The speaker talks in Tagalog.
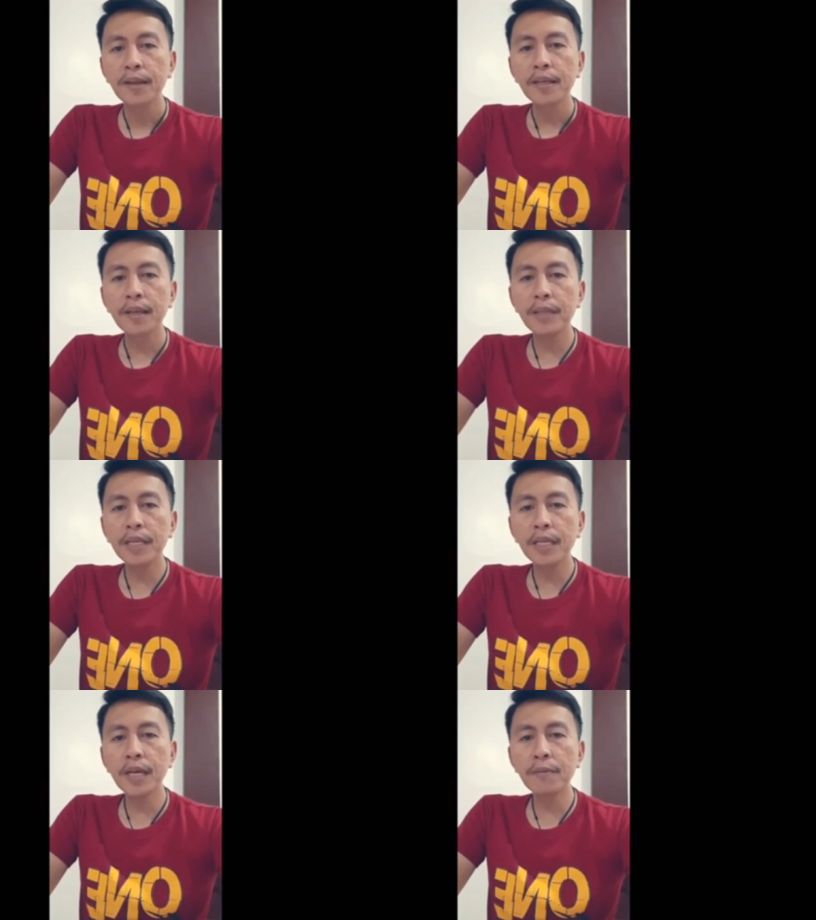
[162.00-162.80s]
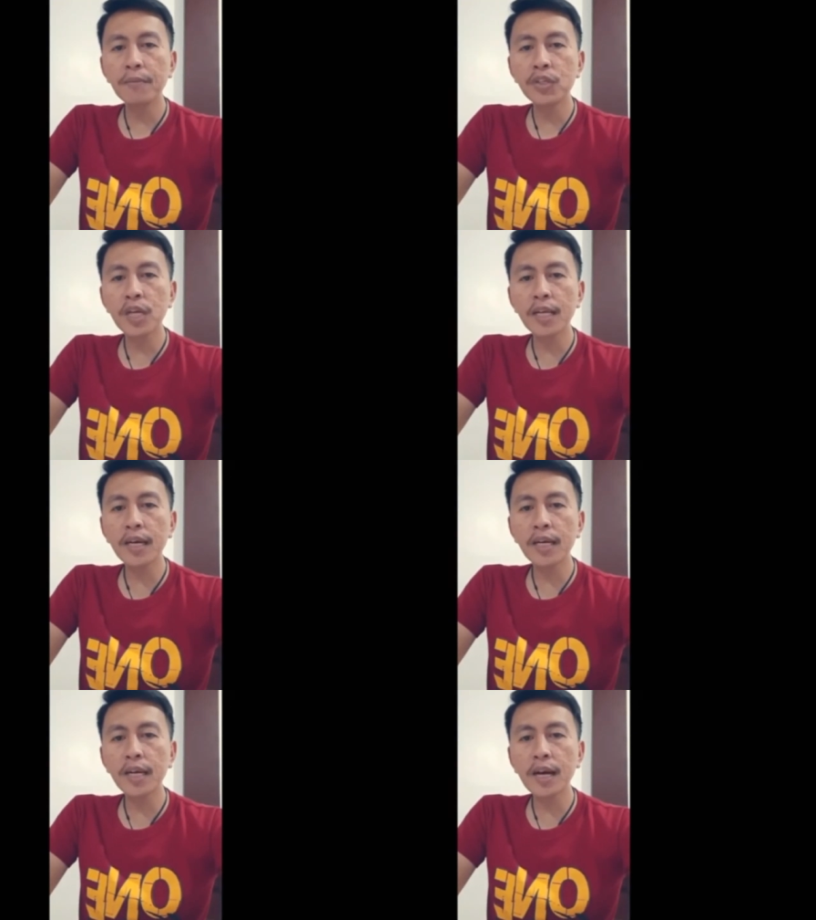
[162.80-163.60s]
na binigyan mo siya
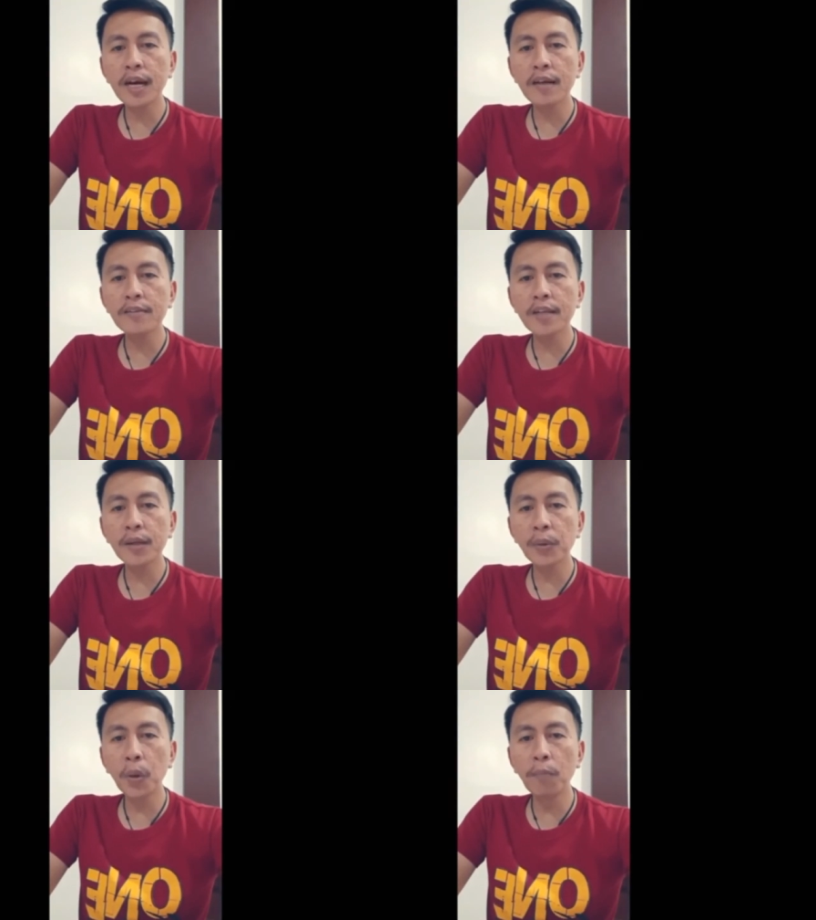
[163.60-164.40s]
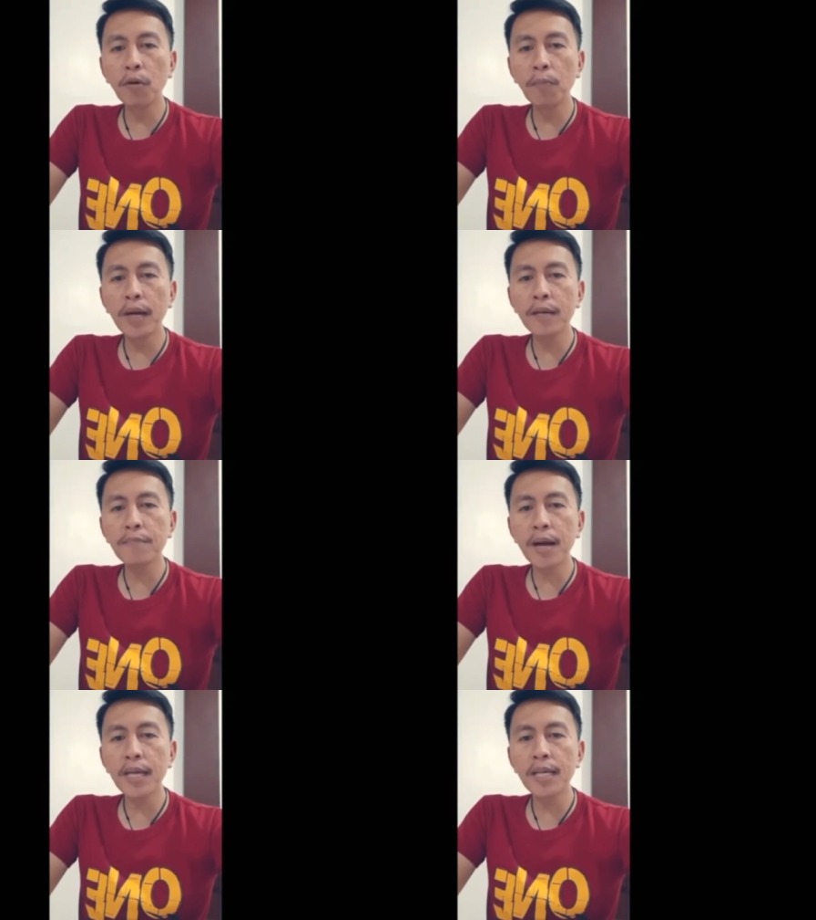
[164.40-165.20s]
ng lakas ng loob upang
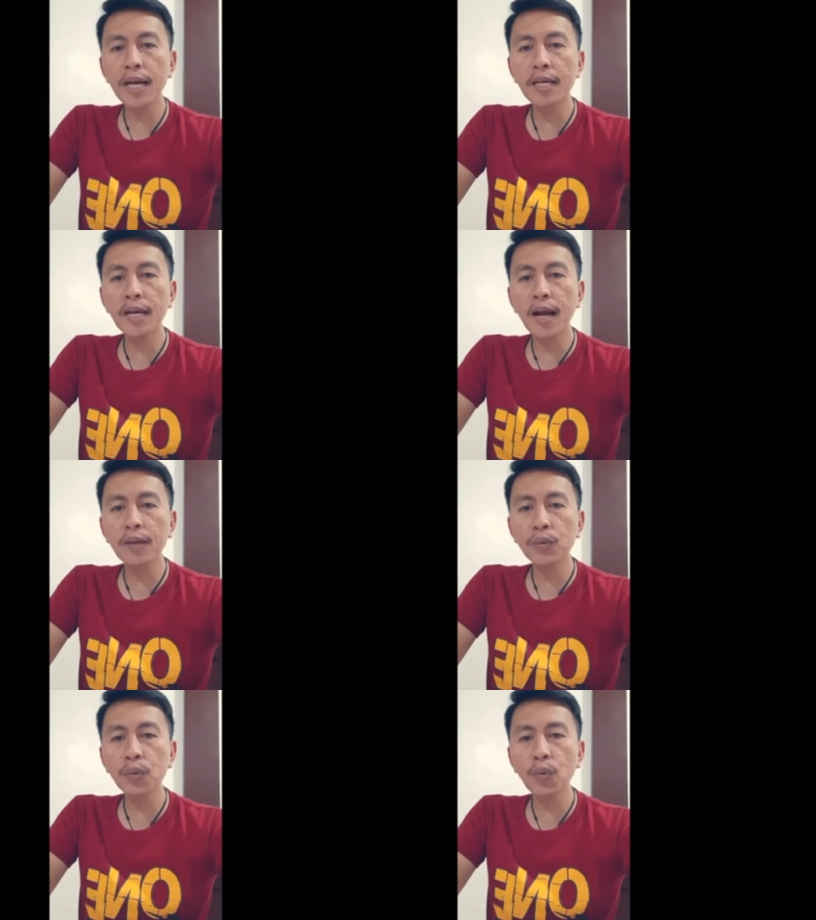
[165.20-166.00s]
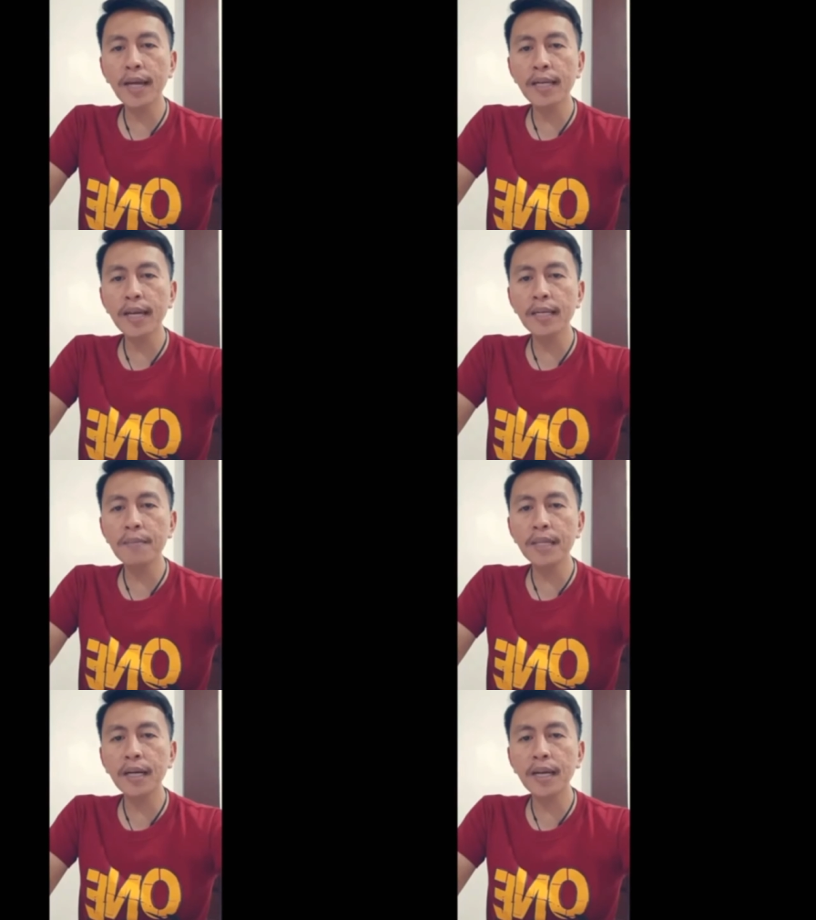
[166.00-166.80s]
ipahayag ang katotohanan na
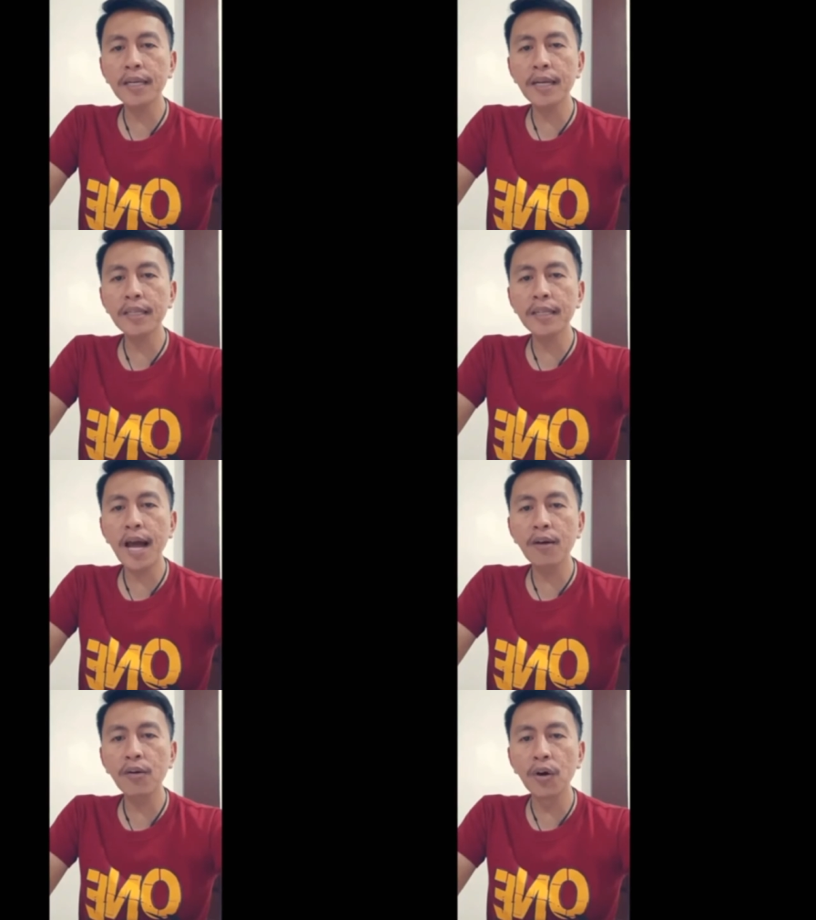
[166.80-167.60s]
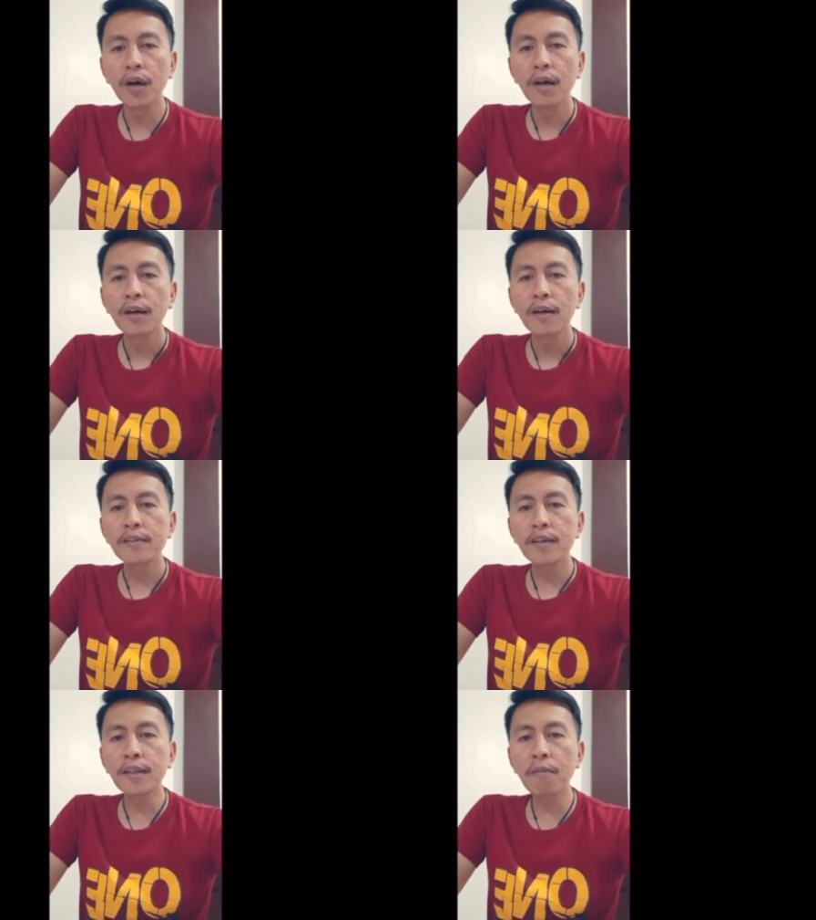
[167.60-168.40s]
matagal nang tinago
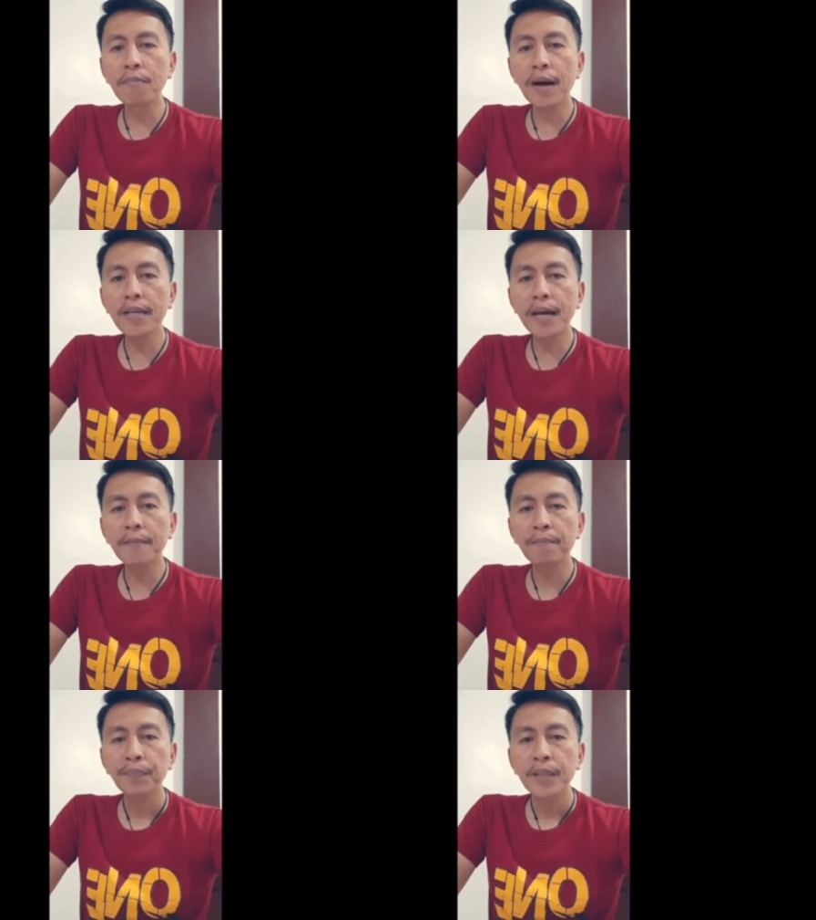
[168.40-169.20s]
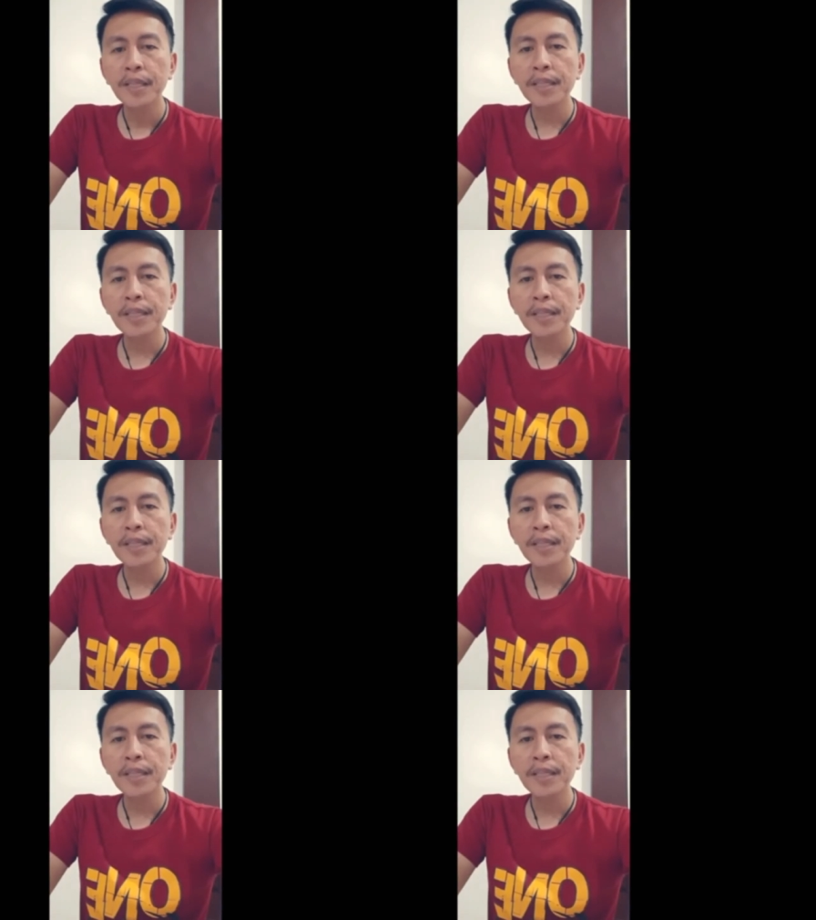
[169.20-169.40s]
sa taumbayan. bayan.